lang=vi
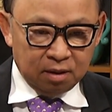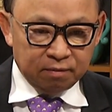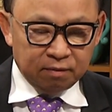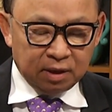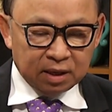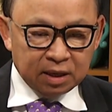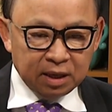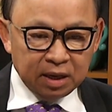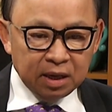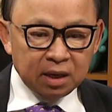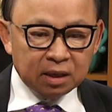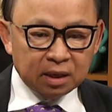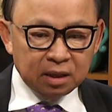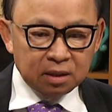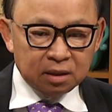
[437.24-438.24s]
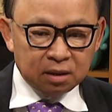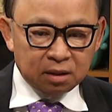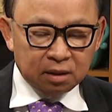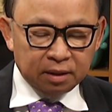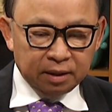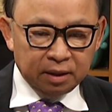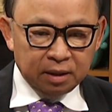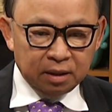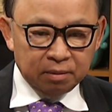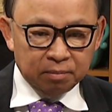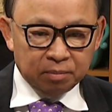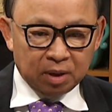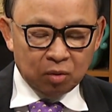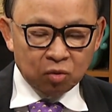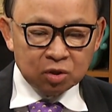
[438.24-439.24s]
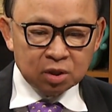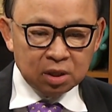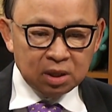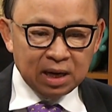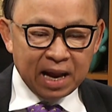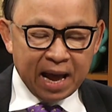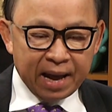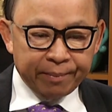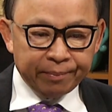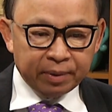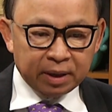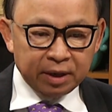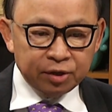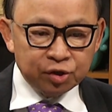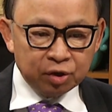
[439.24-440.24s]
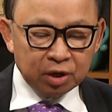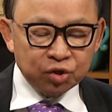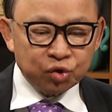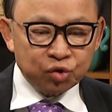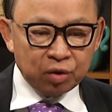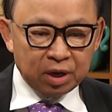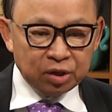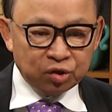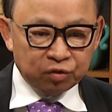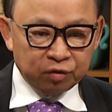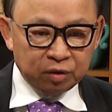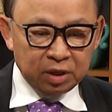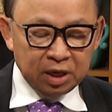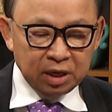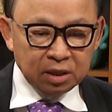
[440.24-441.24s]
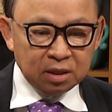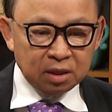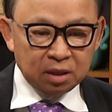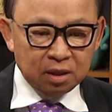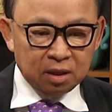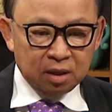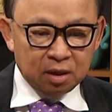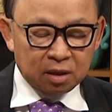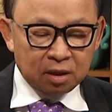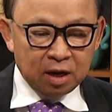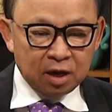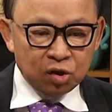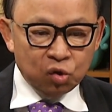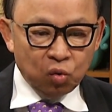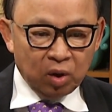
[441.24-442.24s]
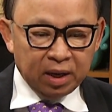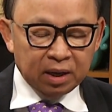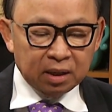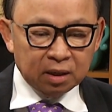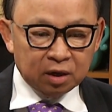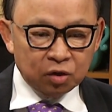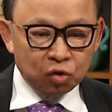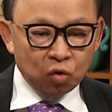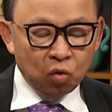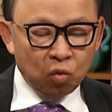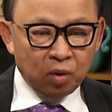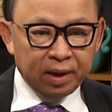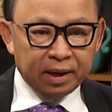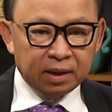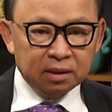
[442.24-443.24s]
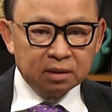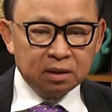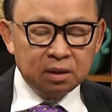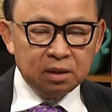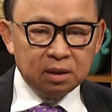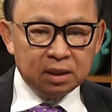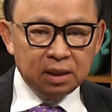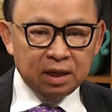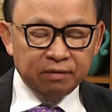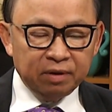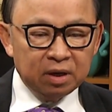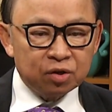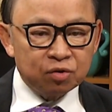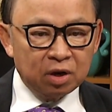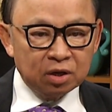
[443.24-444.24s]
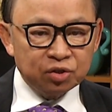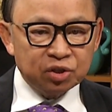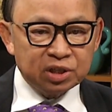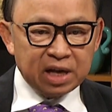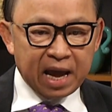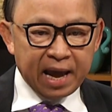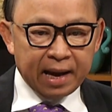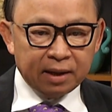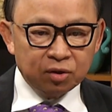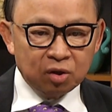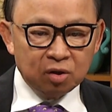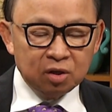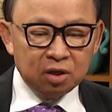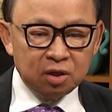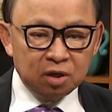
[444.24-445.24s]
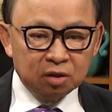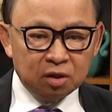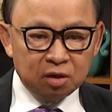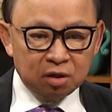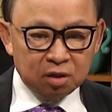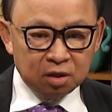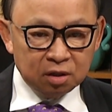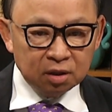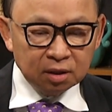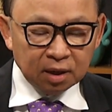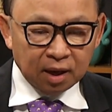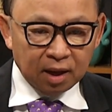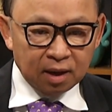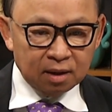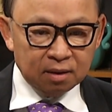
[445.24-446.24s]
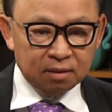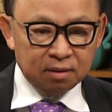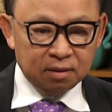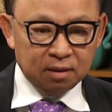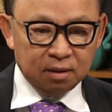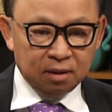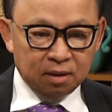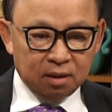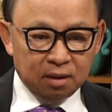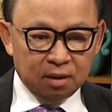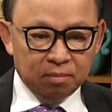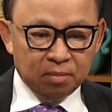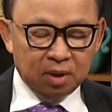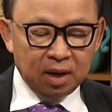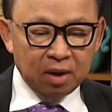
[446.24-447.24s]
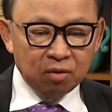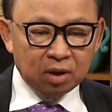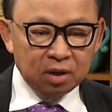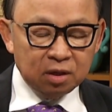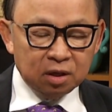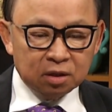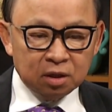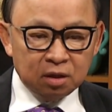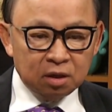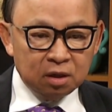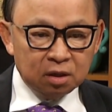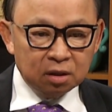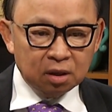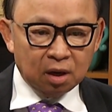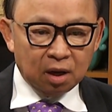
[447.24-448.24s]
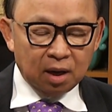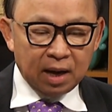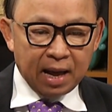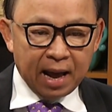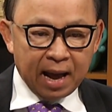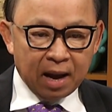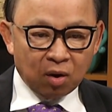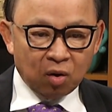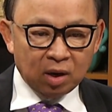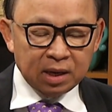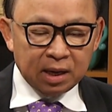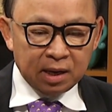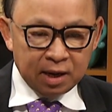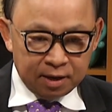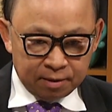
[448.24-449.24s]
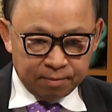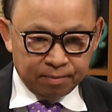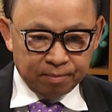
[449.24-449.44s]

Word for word: Và khi cái người mà luật sư làm cái Trust Transfer Deed để chuyển cái chủ quyền từ cái Living Trust sang cho người được thừa hưởng đó, mà nếu cái người thừa hưởng đó là có gia đình